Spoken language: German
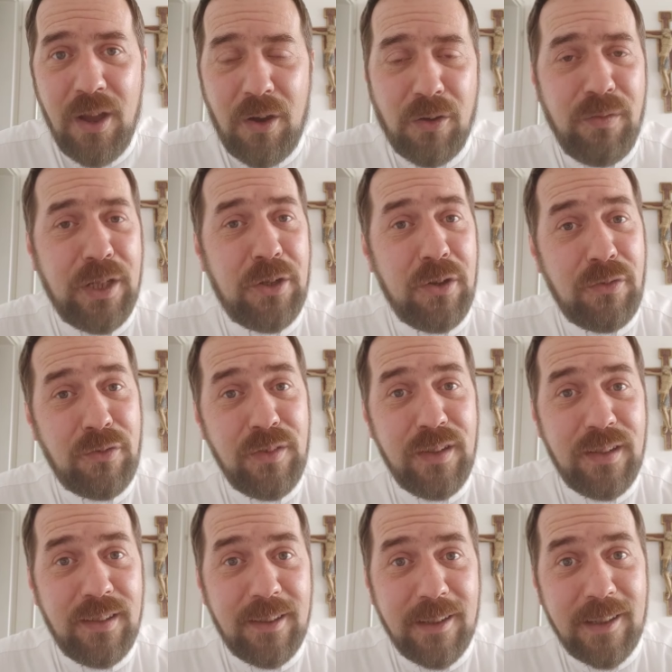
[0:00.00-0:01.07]
Und wir
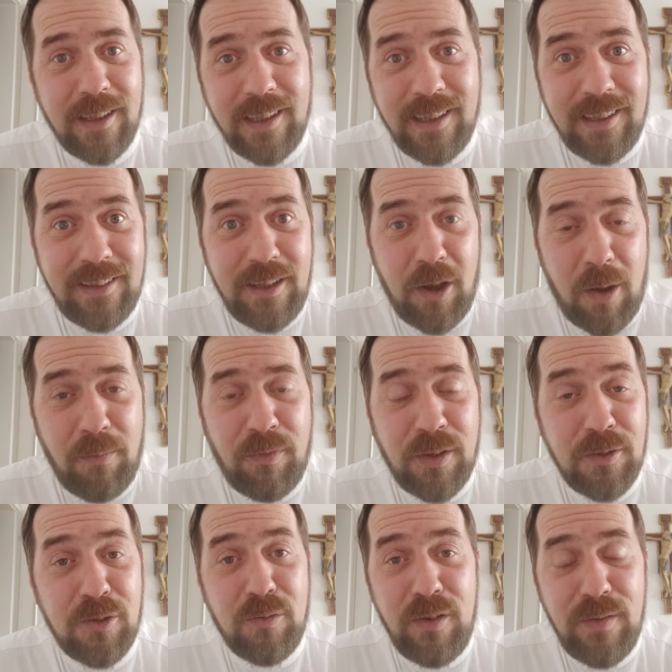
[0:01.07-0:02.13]
dürfen äh, sie
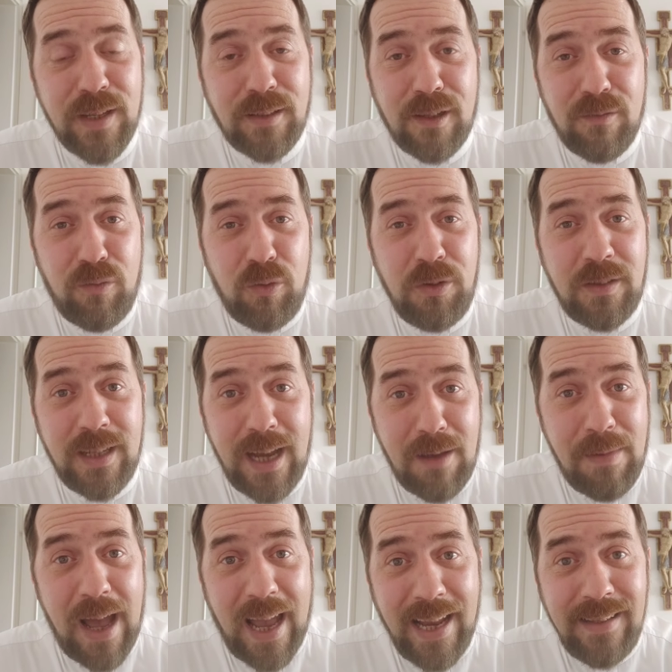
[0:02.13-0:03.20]
opfern, so wie wir es gewohnt sind.
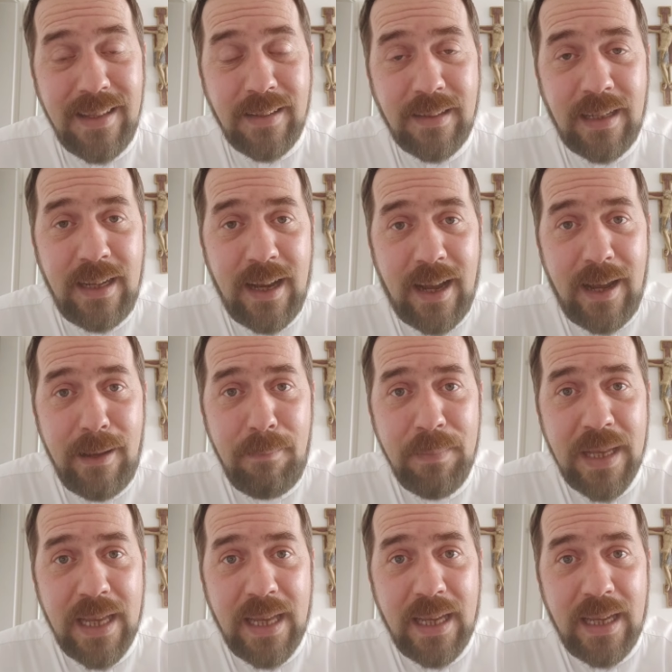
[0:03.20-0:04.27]
Aber eins ist klar,
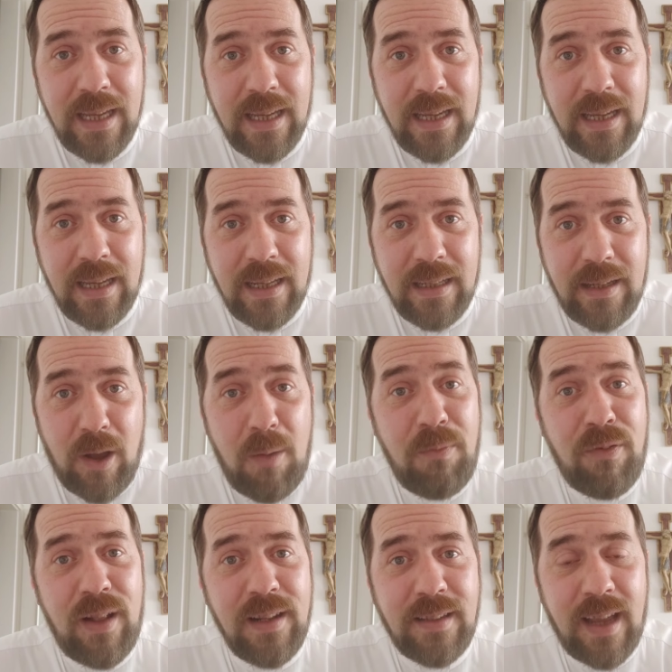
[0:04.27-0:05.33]
der
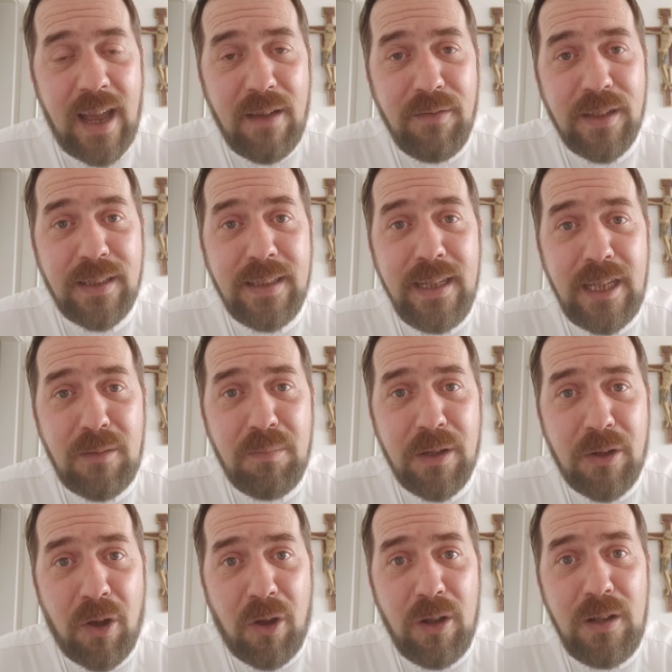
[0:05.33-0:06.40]
Opferaltar wird nicht
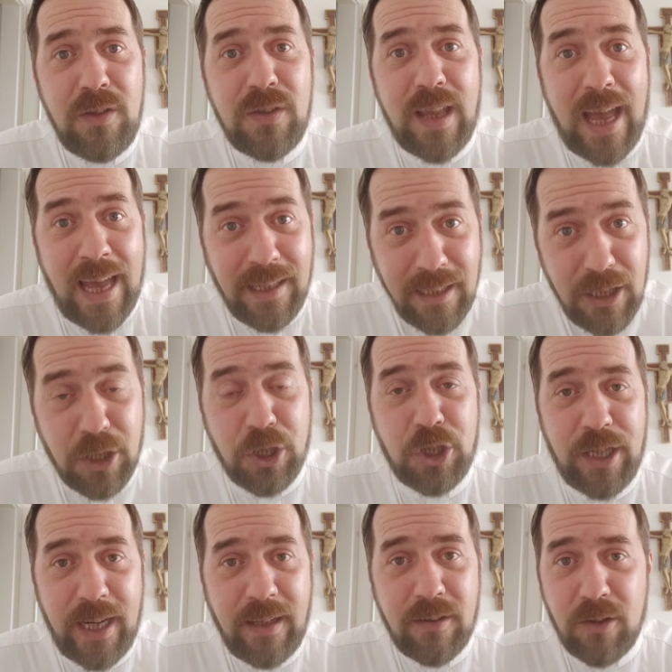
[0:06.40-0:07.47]
mit Holz
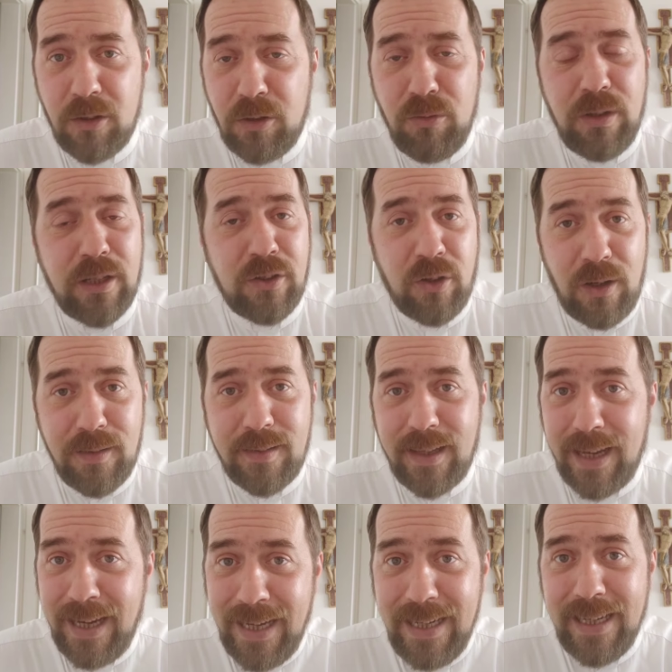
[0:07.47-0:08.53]
angesteckt, sondern nur das Holz
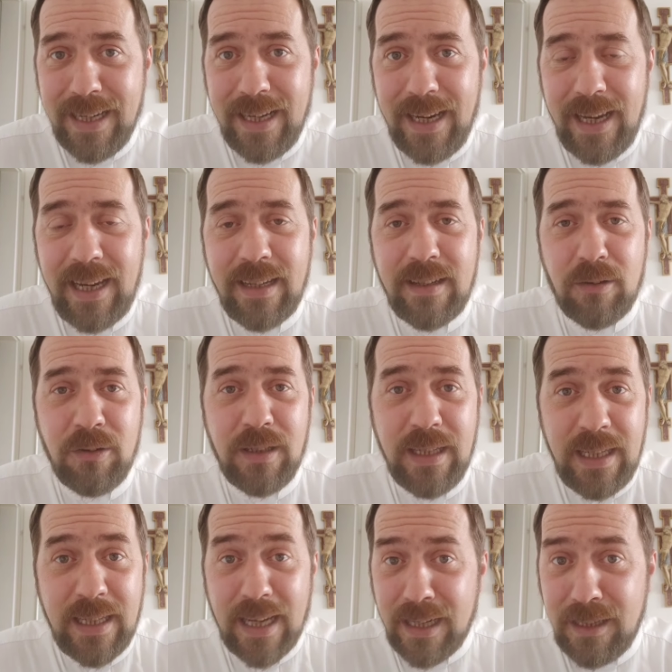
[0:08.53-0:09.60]
dahingelegt und
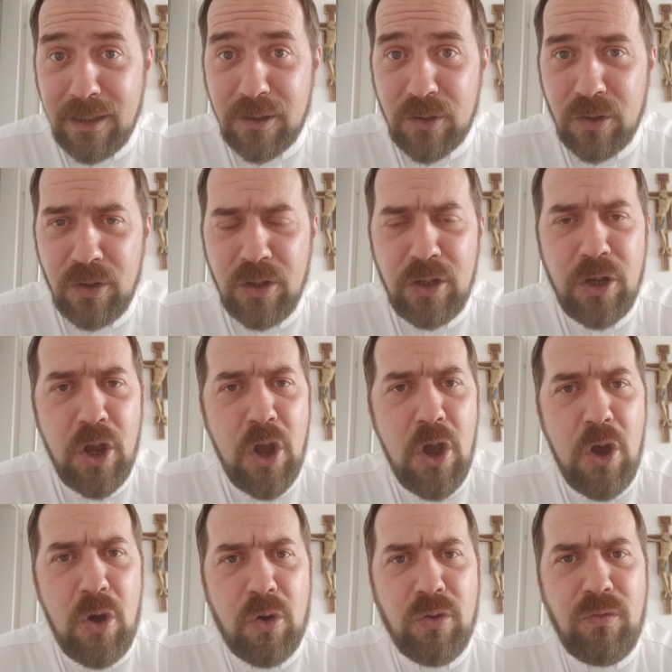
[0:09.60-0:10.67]
nicht angezündet.
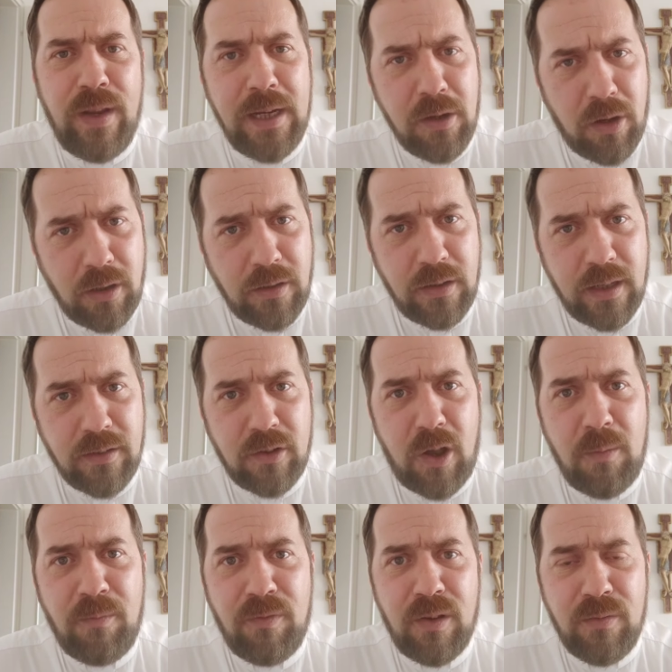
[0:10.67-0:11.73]
Und wenn Gott das
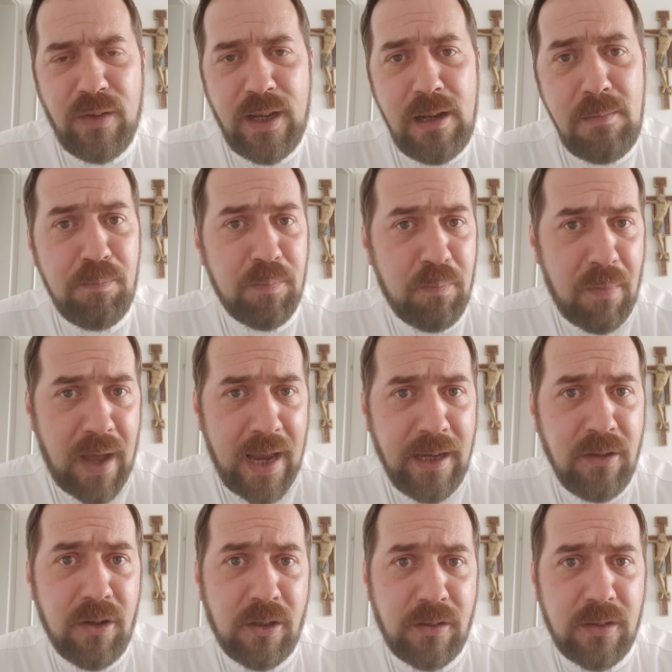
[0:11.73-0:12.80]
Opfer will,
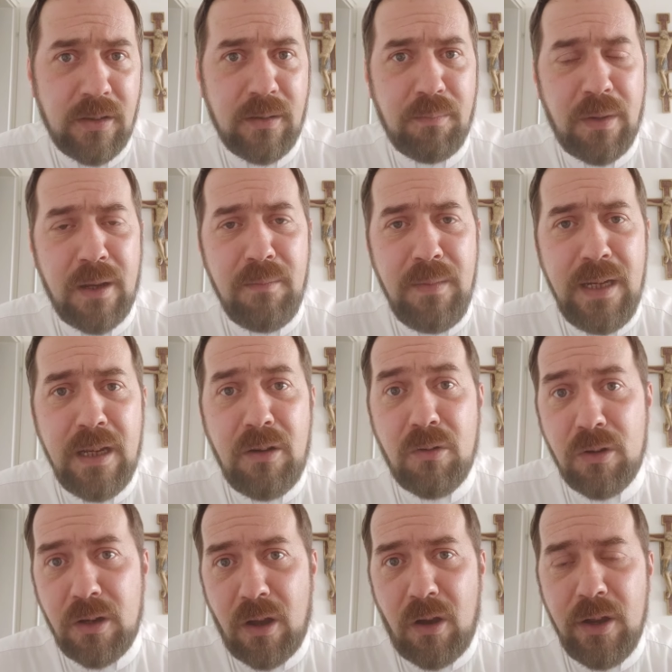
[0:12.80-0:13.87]
mein Gott bei mir
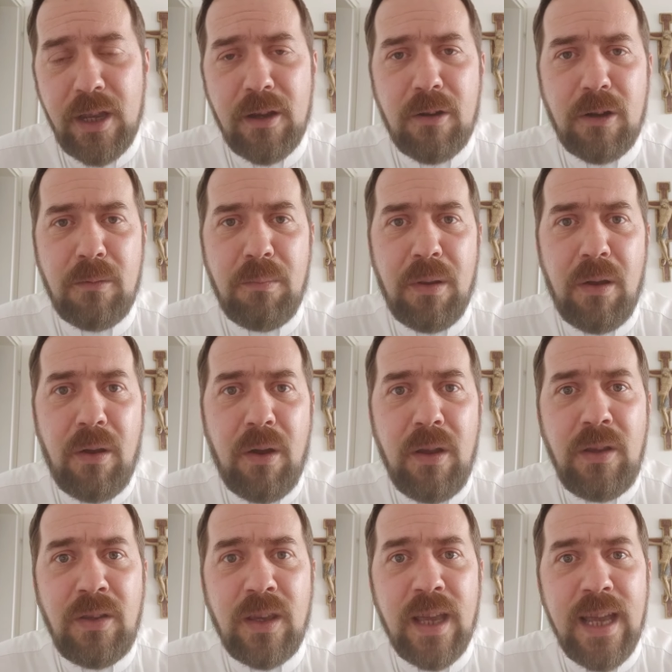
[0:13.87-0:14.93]
oder euer Gott bei
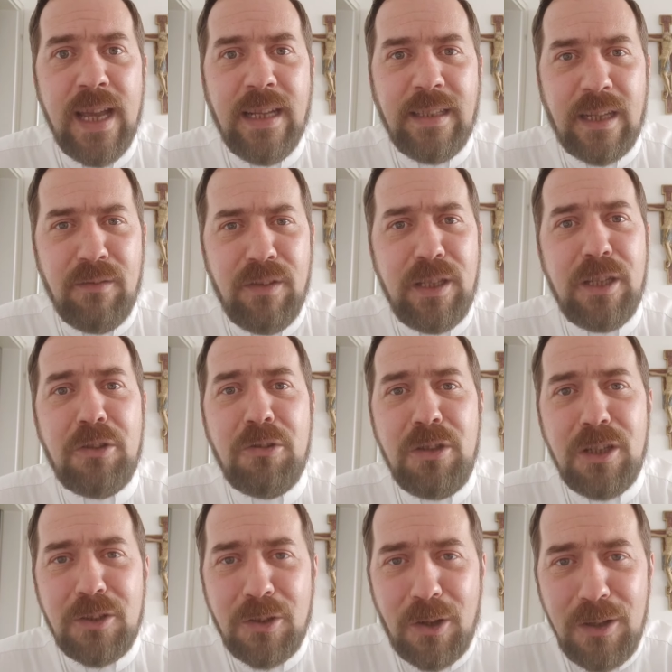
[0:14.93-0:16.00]
euch, dann wird er schon
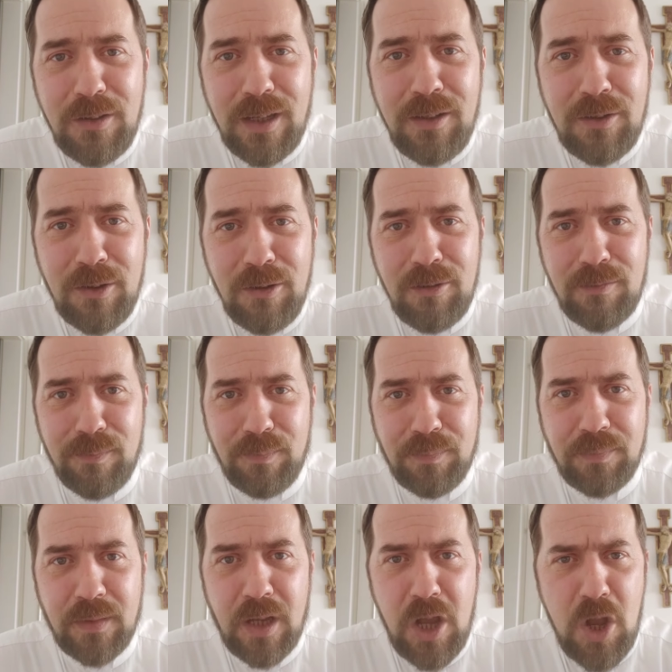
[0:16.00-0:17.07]
das Holz entzünden.
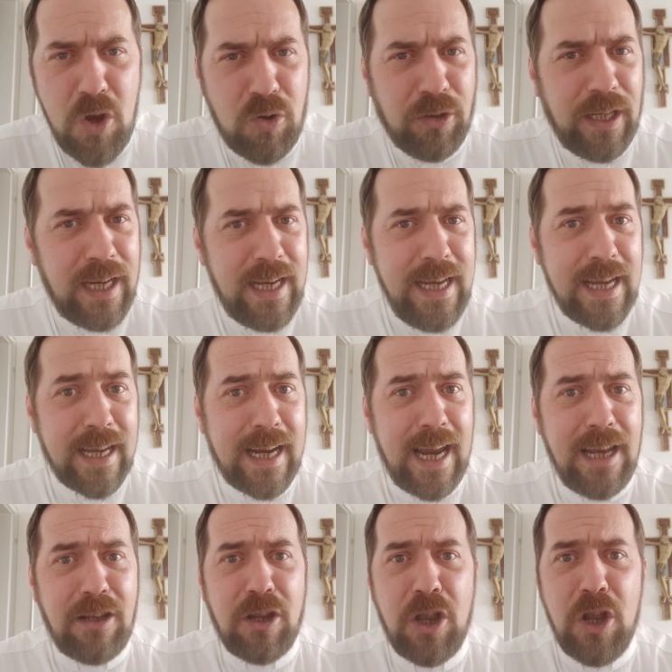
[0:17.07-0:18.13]
Und Elia
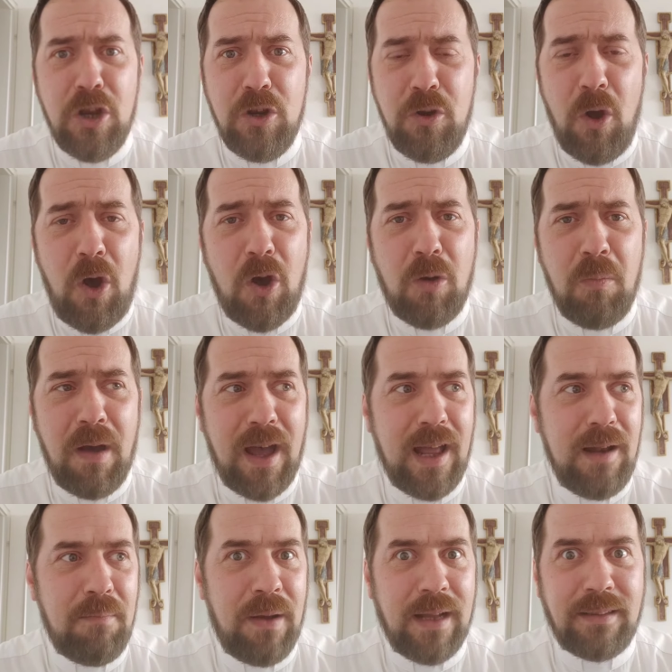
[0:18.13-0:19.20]
geht
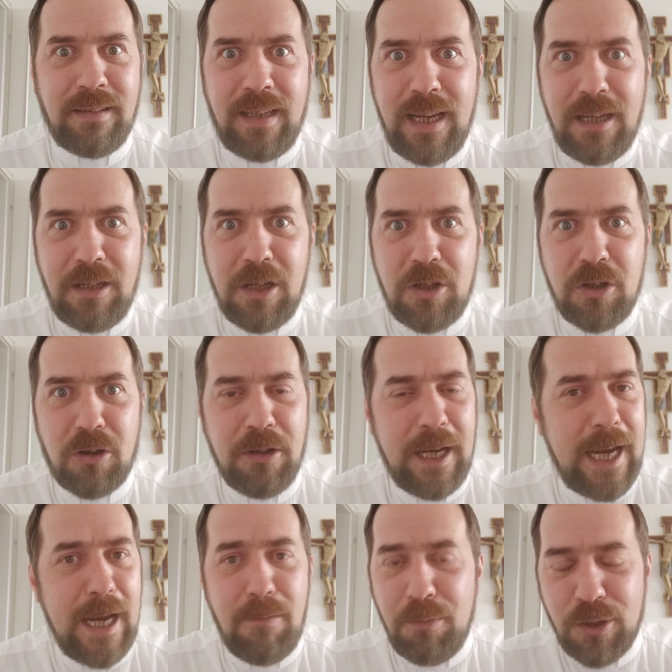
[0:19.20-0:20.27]
nochmal pathetischer
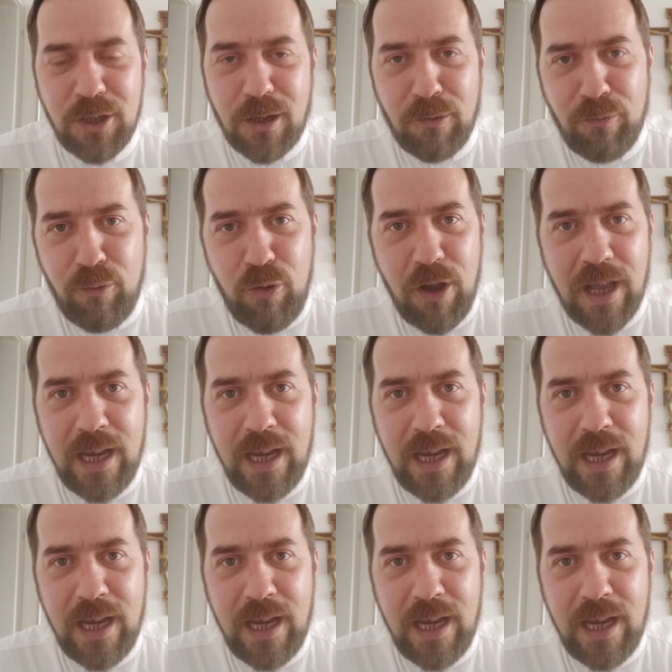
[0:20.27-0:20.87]
und epischer vor.